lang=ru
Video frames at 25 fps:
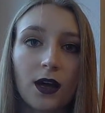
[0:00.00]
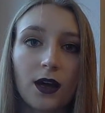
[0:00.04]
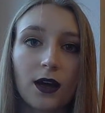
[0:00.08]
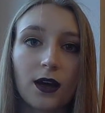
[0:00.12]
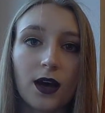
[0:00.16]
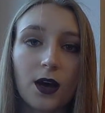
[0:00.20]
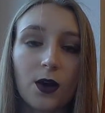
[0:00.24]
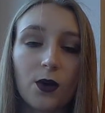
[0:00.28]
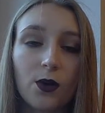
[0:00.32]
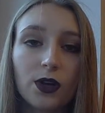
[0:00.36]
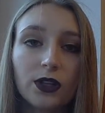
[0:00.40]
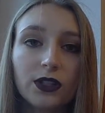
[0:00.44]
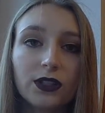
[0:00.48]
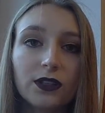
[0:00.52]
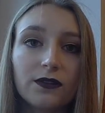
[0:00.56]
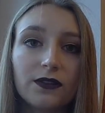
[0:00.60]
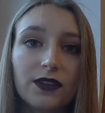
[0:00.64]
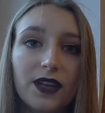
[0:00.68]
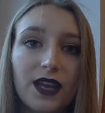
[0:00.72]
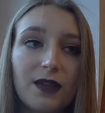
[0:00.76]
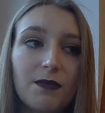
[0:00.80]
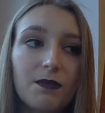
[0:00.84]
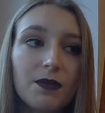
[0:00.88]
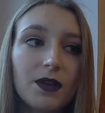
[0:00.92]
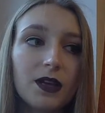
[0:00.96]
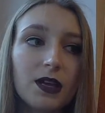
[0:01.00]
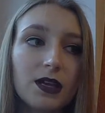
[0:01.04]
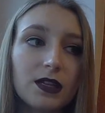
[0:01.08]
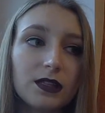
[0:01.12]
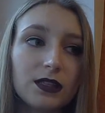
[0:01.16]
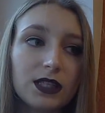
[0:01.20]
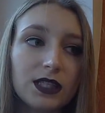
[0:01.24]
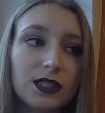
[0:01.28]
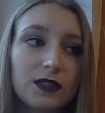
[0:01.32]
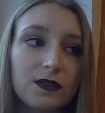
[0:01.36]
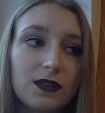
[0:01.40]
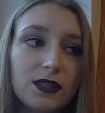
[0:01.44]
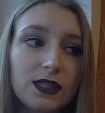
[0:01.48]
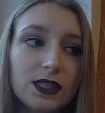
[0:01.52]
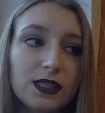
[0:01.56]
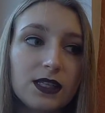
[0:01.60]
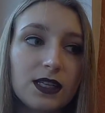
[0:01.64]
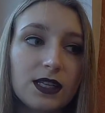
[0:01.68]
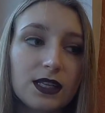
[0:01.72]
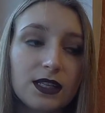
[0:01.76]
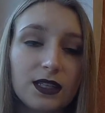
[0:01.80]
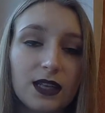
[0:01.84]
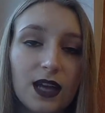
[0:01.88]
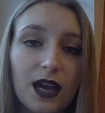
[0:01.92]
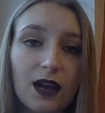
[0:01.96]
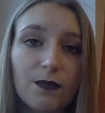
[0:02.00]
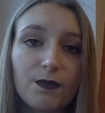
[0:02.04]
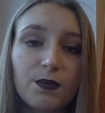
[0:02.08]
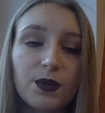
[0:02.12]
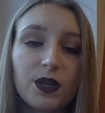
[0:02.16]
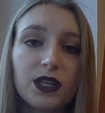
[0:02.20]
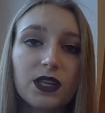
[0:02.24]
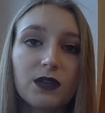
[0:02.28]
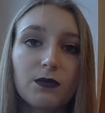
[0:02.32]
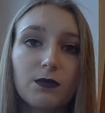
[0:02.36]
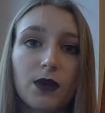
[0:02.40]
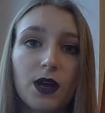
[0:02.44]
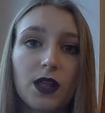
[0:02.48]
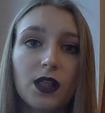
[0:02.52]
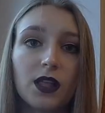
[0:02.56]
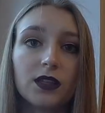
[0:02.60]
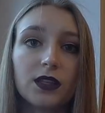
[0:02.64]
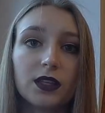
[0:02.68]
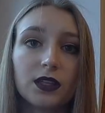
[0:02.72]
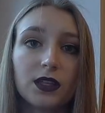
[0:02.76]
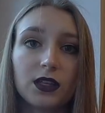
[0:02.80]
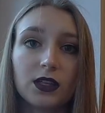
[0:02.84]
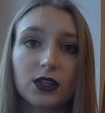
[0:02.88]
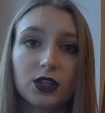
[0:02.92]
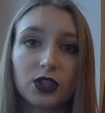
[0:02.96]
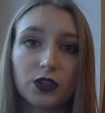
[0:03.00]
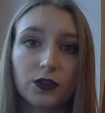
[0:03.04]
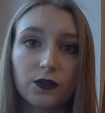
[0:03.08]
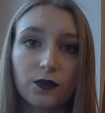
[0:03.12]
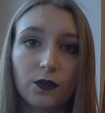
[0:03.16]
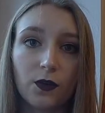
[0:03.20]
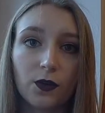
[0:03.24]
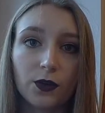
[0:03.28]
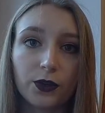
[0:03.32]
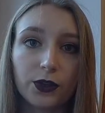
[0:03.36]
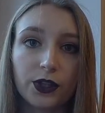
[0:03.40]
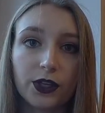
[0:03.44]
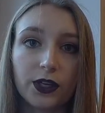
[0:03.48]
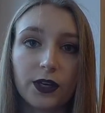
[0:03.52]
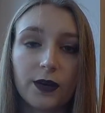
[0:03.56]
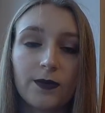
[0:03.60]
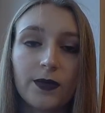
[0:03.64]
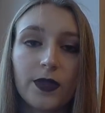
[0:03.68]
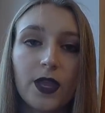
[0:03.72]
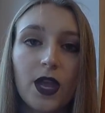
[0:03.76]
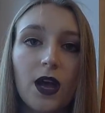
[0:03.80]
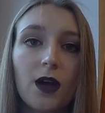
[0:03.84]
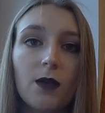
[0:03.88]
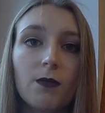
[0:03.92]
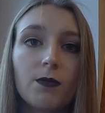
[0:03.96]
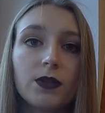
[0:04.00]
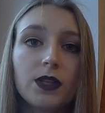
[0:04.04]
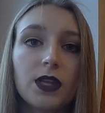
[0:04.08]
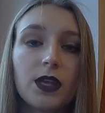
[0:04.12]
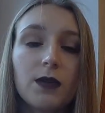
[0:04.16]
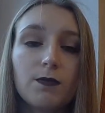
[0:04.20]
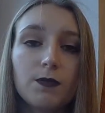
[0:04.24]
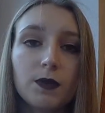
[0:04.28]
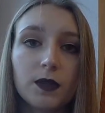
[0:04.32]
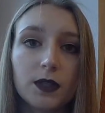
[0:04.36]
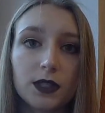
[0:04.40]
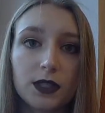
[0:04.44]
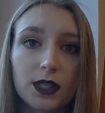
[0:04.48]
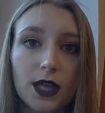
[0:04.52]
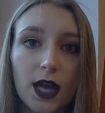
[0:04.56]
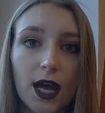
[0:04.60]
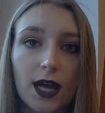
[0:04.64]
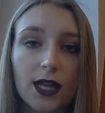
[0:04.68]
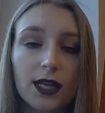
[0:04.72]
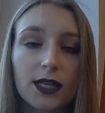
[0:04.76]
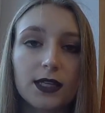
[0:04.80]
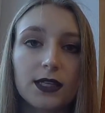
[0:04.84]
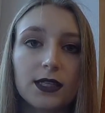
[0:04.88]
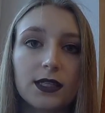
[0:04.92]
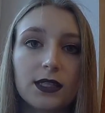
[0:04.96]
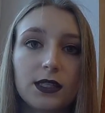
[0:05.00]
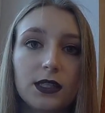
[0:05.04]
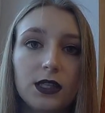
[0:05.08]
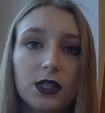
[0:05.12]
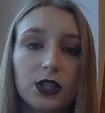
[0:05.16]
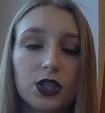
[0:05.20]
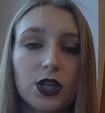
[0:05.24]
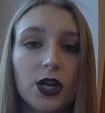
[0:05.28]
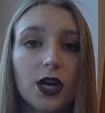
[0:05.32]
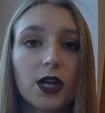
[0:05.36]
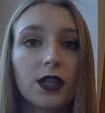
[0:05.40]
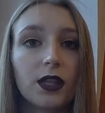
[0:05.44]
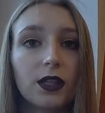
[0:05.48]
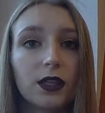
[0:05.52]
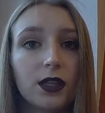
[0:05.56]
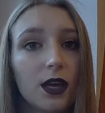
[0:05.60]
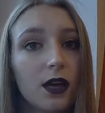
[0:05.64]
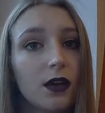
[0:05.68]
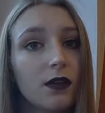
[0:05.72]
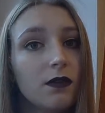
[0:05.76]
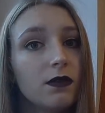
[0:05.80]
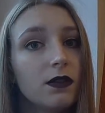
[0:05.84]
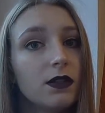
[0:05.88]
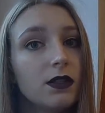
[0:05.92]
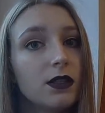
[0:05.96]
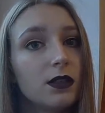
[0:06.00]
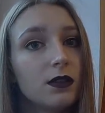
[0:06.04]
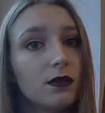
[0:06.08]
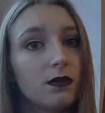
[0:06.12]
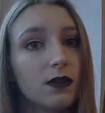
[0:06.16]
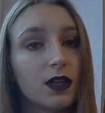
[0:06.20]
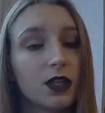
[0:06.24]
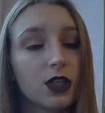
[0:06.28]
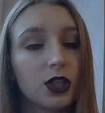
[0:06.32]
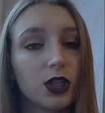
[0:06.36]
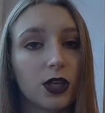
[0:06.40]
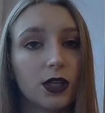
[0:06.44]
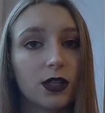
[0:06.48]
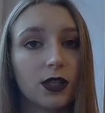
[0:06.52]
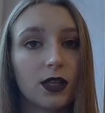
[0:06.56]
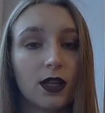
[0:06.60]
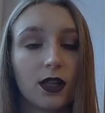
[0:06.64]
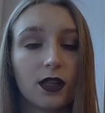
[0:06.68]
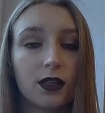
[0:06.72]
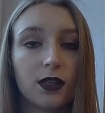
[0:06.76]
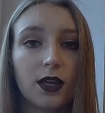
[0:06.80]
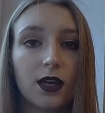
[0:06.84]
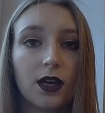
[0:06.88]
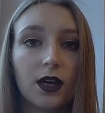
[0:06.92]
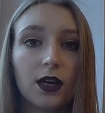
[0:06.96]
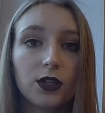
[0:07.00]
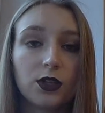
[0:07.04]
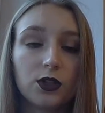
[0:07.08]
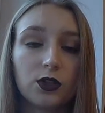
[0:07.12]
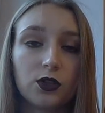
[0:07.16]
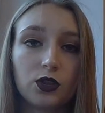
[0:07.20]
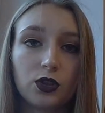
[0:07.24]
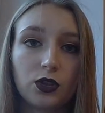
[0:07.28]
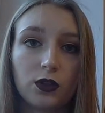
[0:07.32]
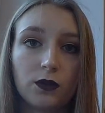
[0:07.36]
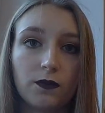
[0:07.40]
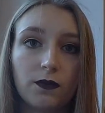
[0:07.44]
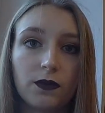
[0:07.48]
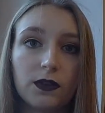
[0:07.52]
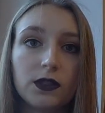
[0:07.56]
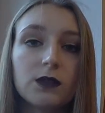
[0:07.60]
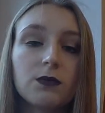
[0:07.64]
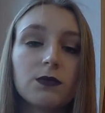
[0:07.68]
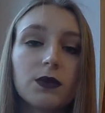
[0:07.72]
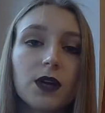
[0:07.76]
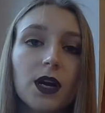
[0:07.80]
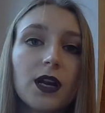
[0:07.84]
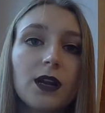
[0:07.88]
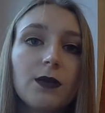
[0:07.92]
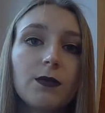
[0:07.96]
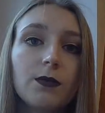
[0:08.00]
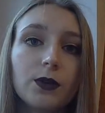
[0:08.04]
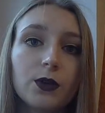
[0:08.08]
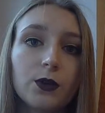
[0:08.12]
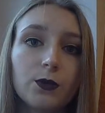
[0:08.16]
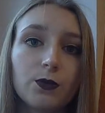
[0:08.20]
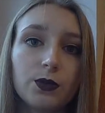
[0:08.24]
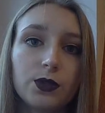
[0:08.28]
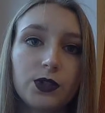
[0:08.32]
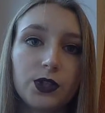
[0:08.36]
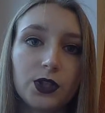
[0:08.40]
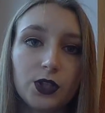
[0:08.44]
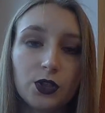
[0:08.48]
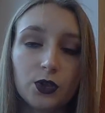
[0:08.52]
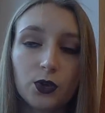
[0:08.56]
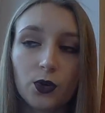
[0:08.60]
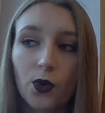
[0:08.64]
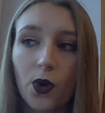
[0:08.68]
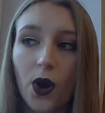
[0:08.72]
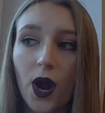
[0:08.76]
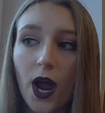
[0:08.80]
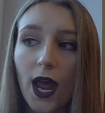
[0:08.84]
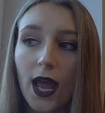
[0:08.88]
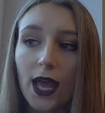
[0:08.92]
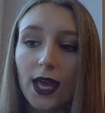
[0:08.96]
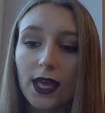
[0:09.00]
А какое-то время действительно я принимала таких животных. Мне писали, Снежана, я видела ваш канал, я хочу, чтобы вы забрали мою птичку.